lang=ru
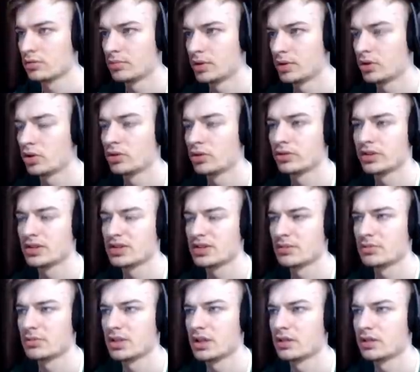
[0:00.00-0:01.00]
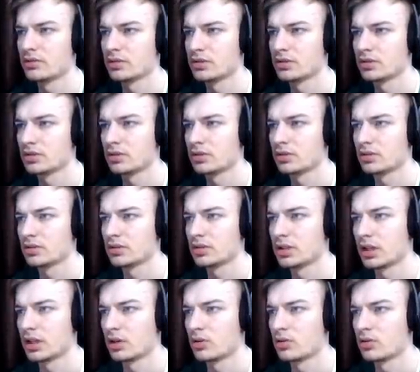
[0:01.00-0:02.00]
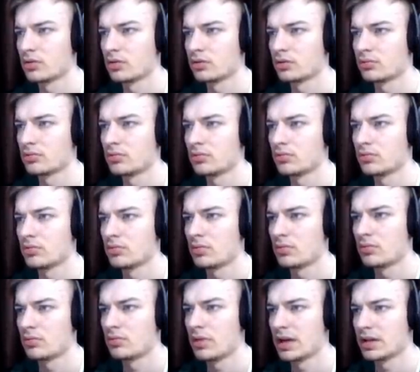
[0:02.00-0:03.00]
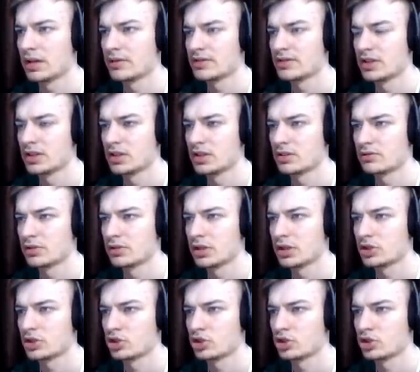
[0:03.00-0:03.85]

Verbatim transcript: Прикольно. Вот на самом деле, вот э, такого мало встретишь в играх,